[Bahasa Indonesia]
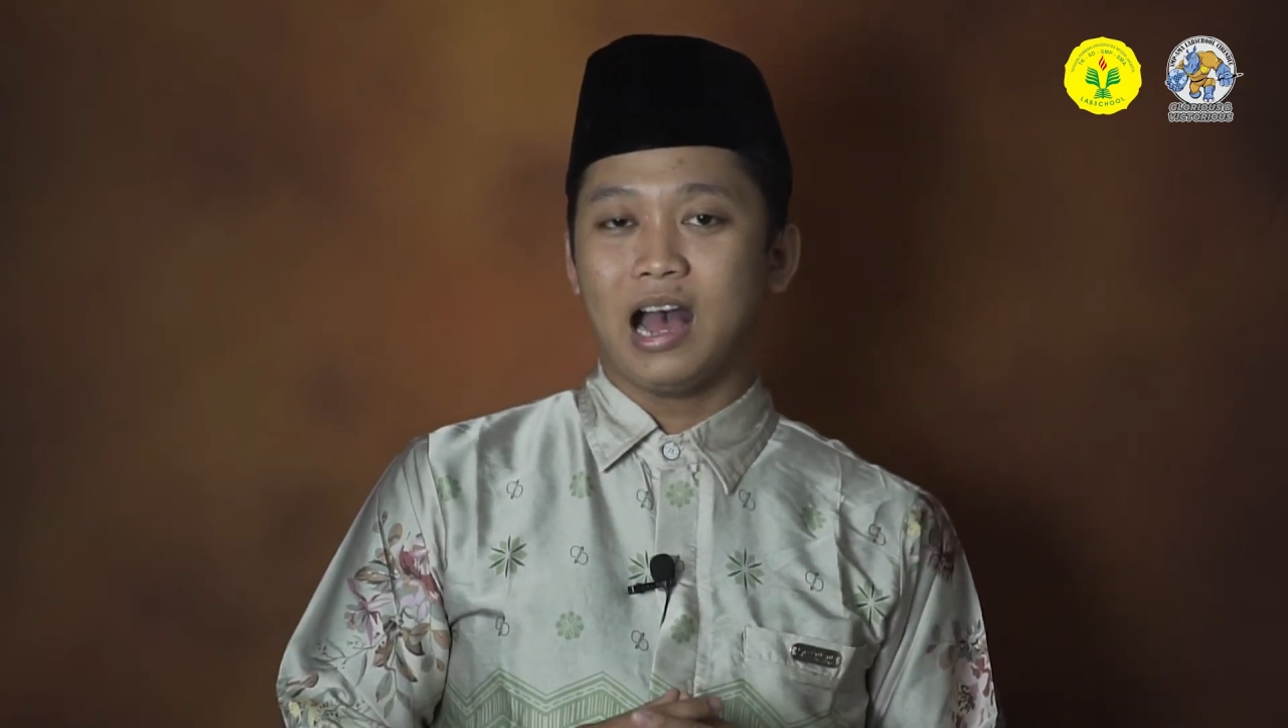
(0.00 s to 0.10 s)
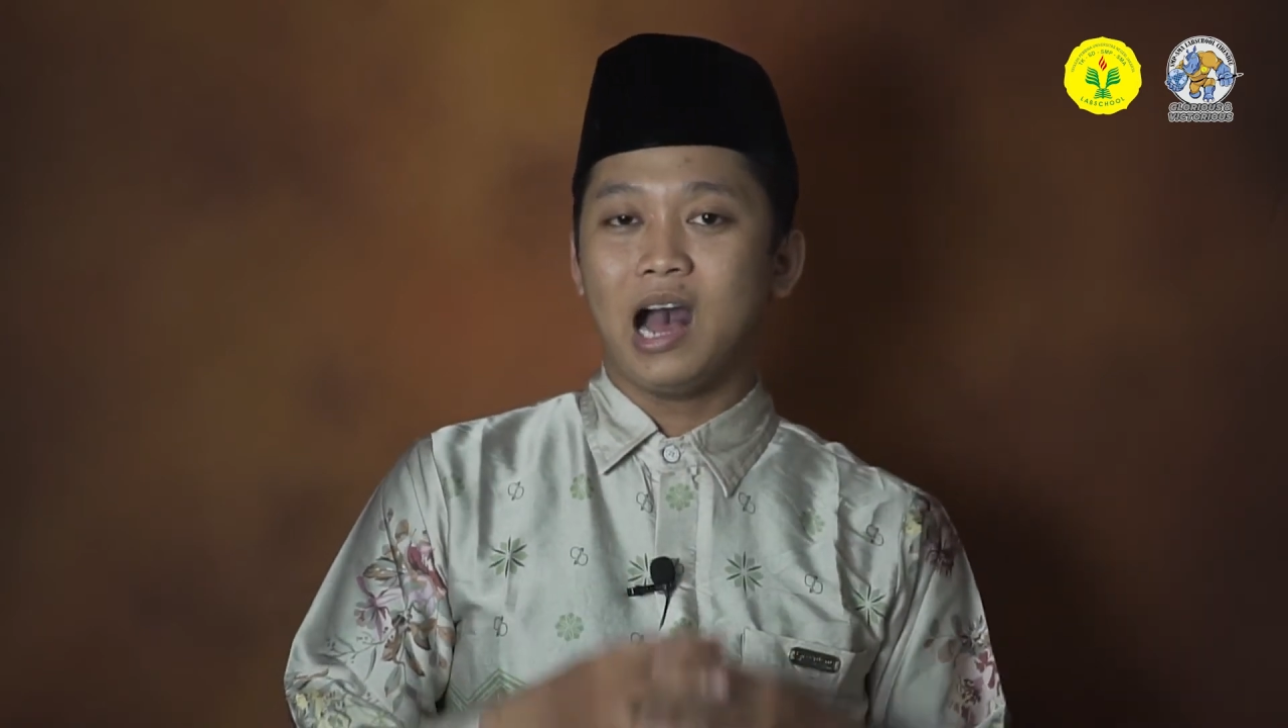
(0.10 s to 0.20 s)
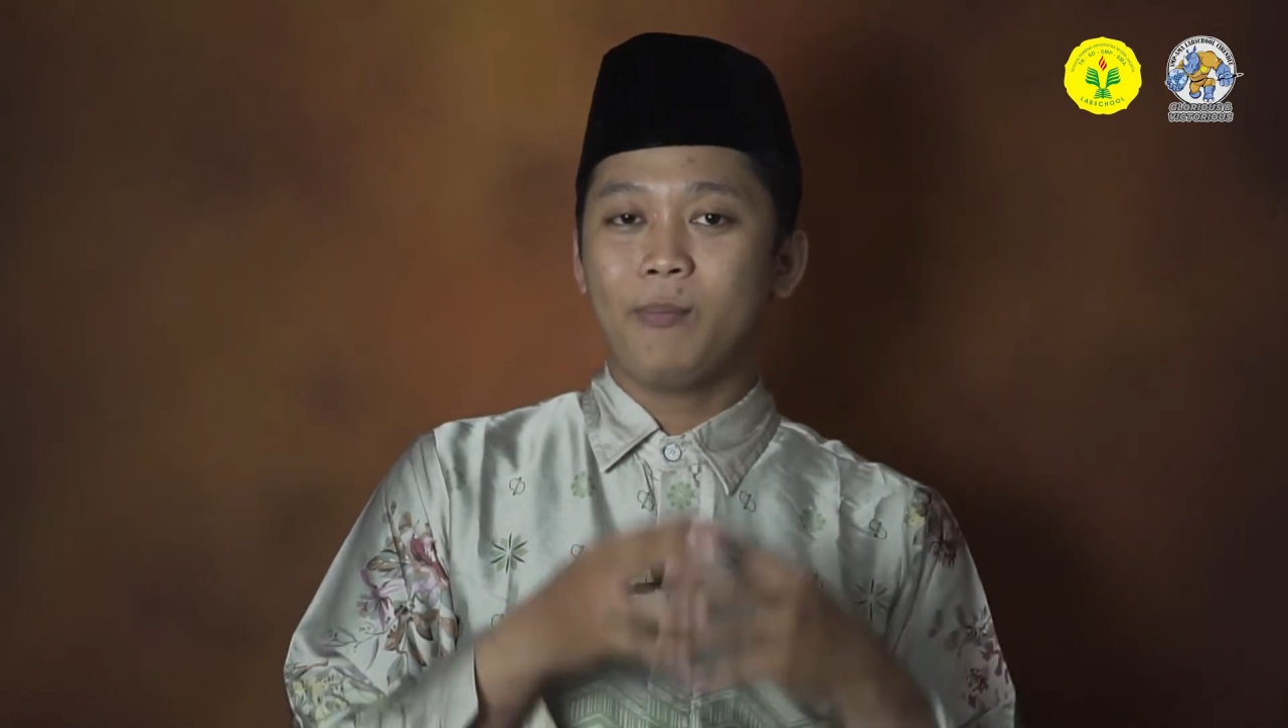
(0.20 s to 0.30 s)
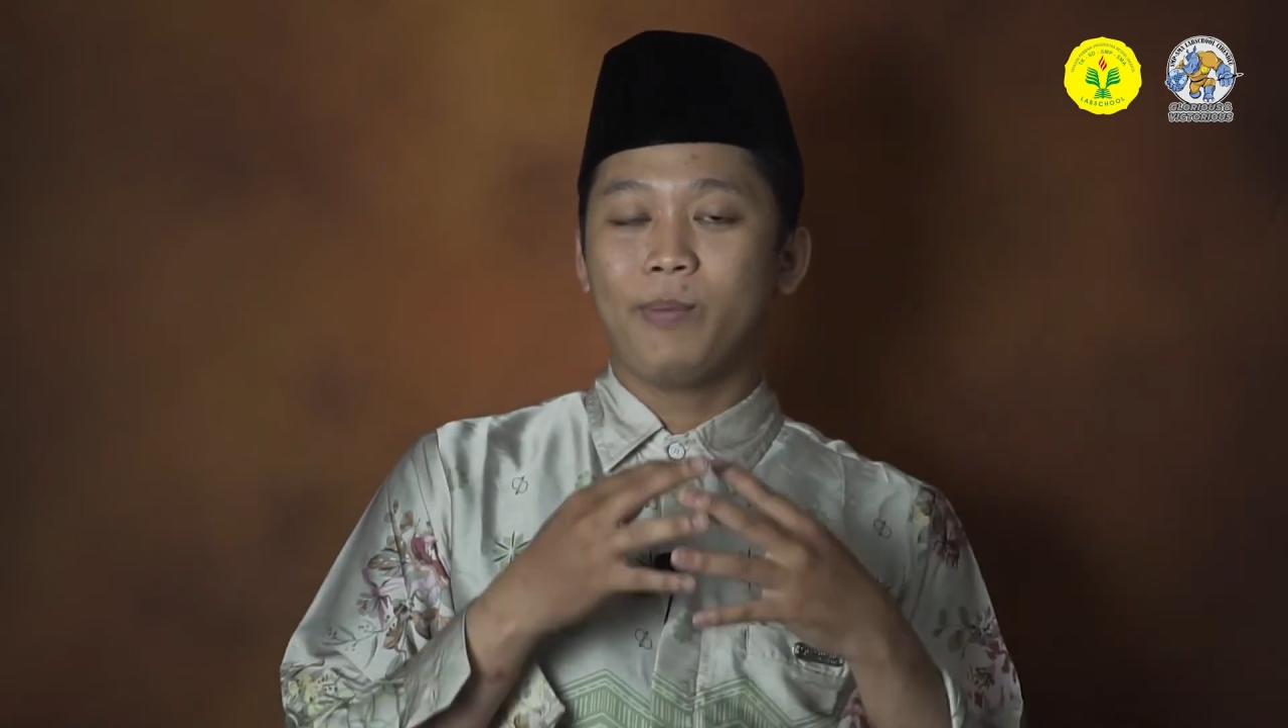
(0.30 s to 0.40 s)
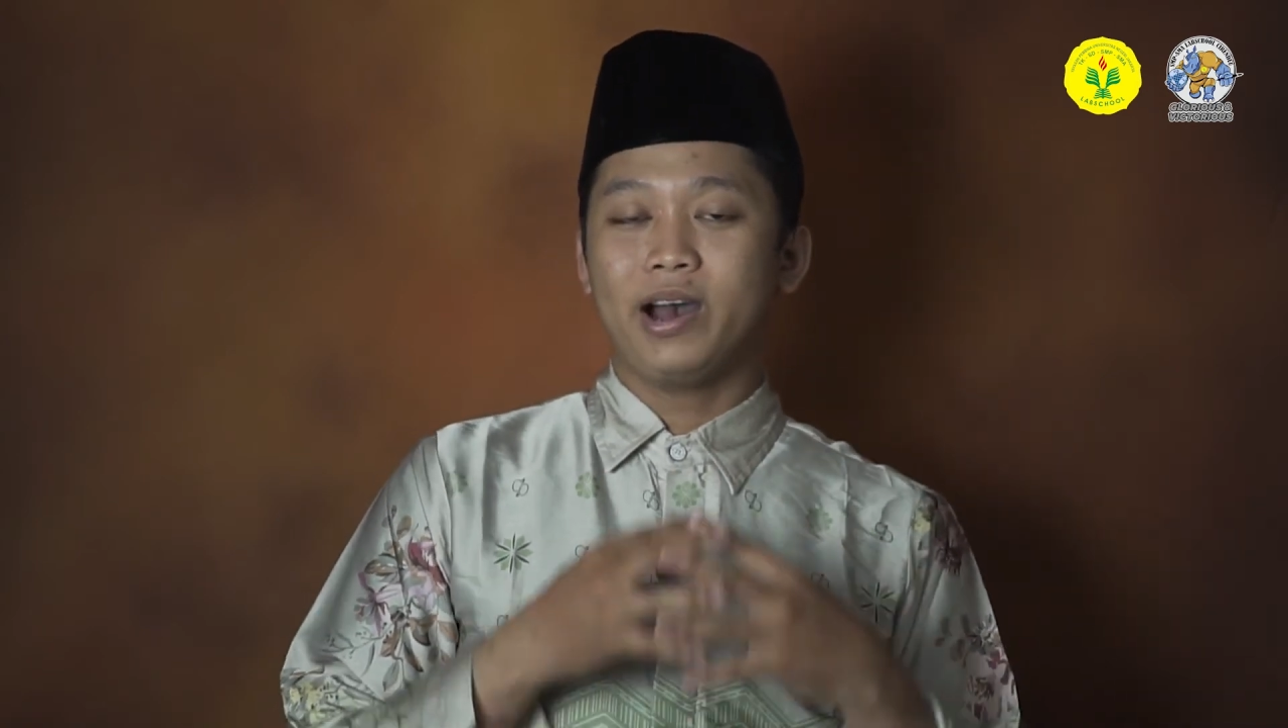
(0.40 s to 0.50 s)

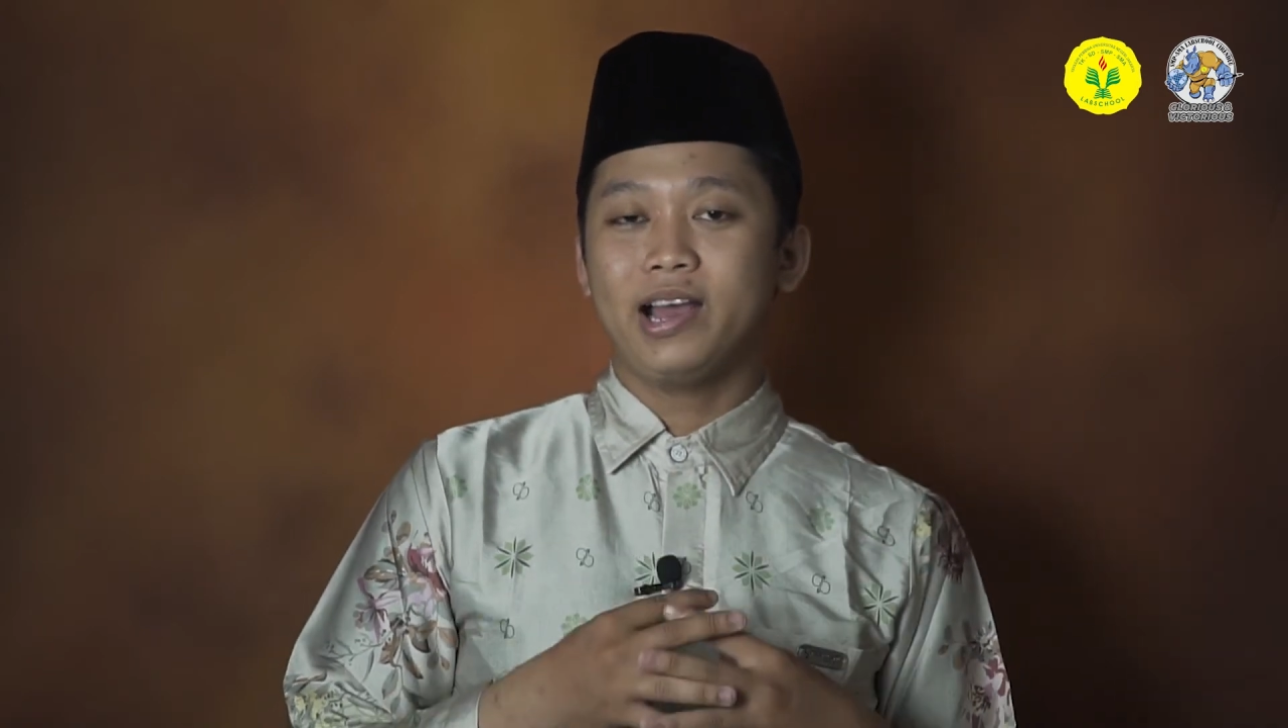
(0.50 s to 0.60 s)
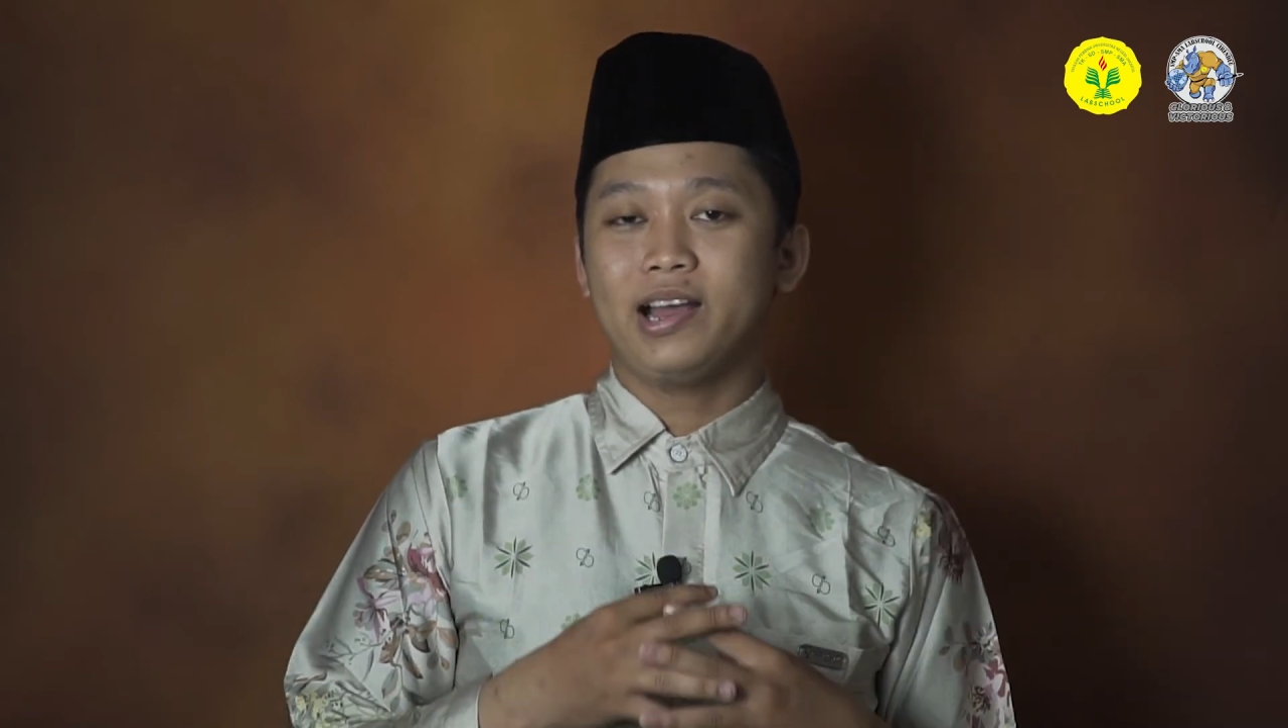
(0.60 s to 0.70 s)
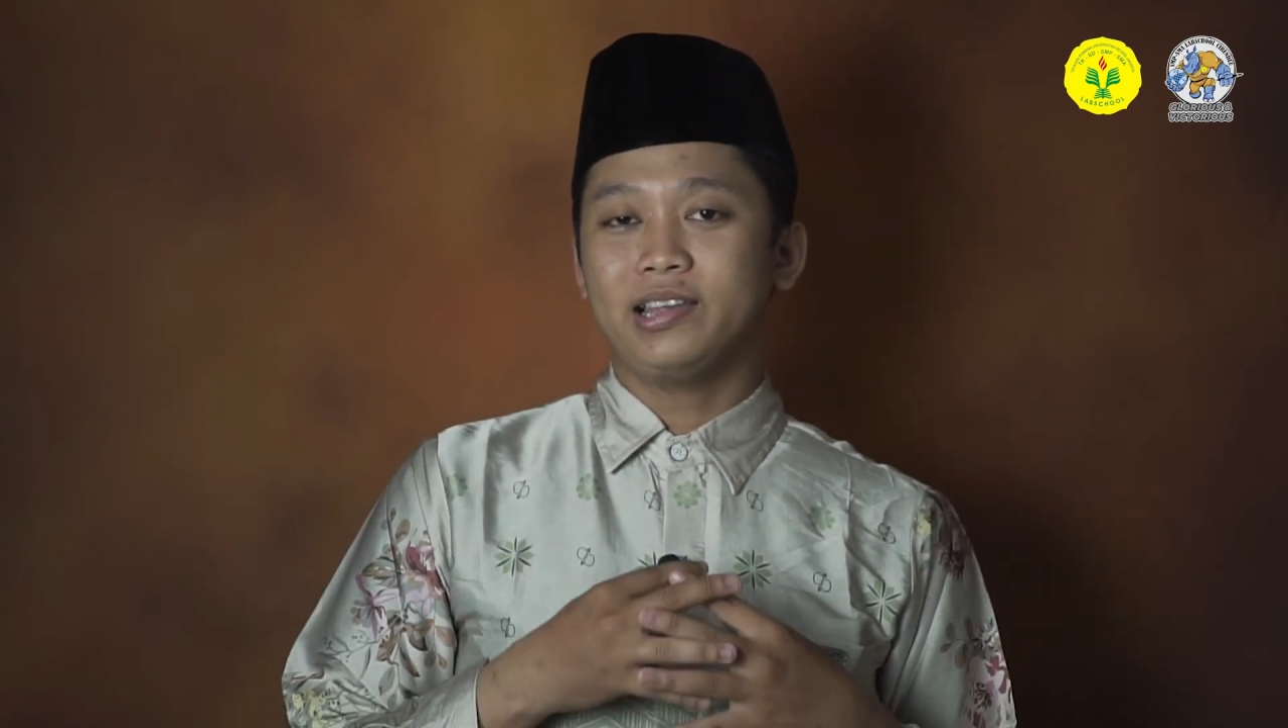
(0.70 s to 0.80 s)
apa yang